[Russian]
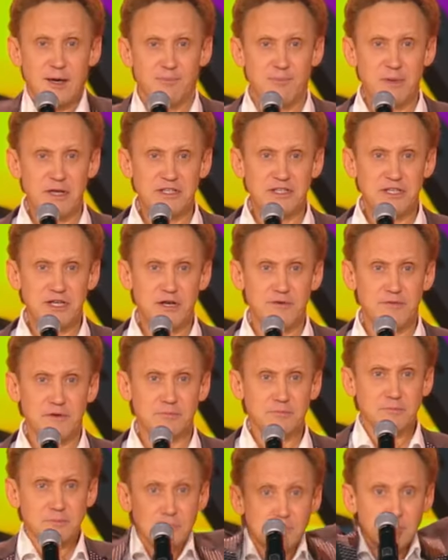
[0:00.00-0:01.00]
под
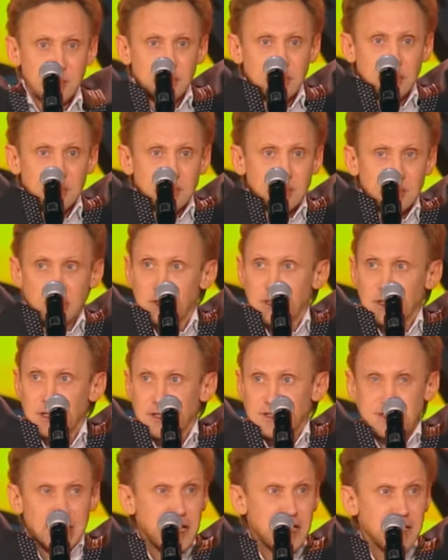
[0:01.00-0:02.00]
деревом
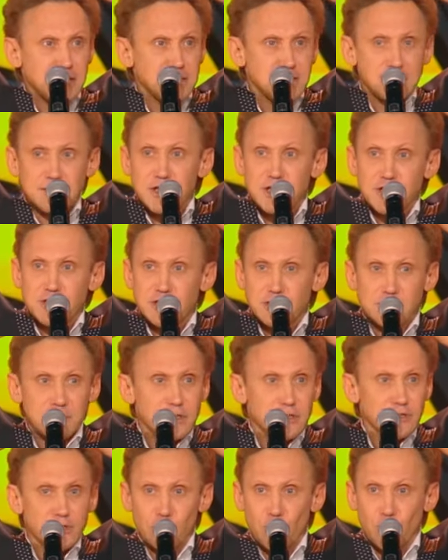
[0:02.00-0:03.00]
заяц ищет
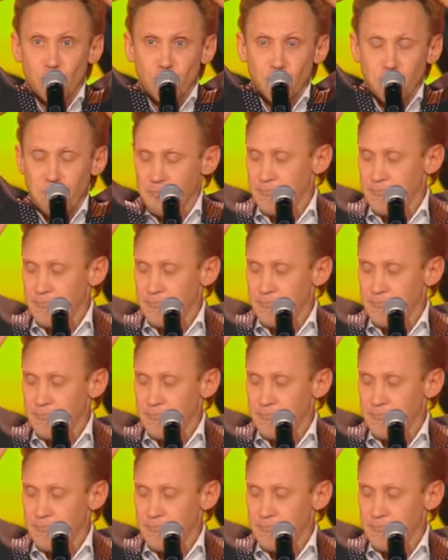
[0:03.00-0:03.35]
Серегу.